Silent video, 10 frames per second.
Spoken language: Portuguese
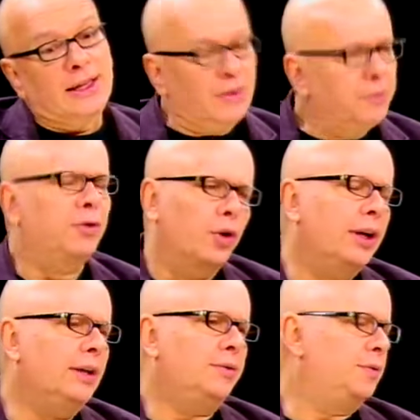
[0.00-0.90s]
E
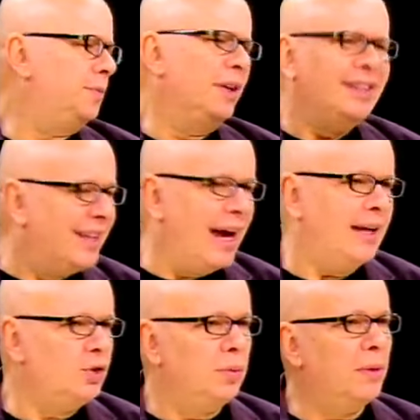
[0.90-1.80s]
foi
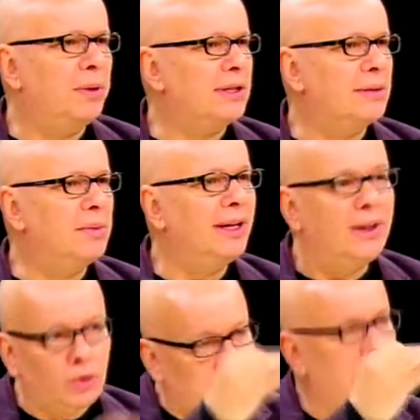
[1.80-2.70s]
fantástico para perceber
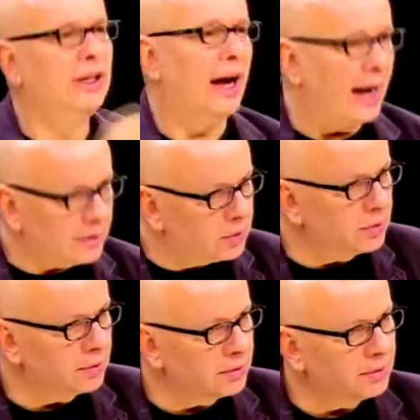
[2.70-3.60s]
que o
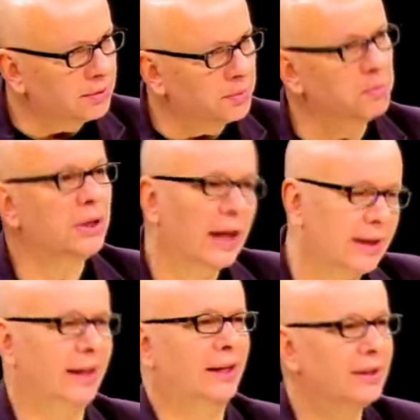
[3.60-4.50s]
teatro, minha
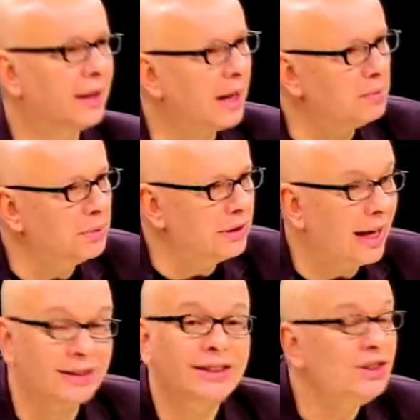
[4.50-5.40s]
querida Gabi,
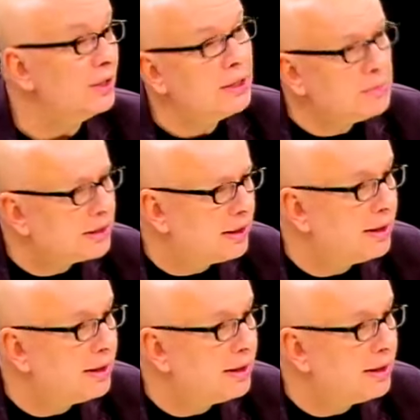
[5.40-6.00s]
a gente ama,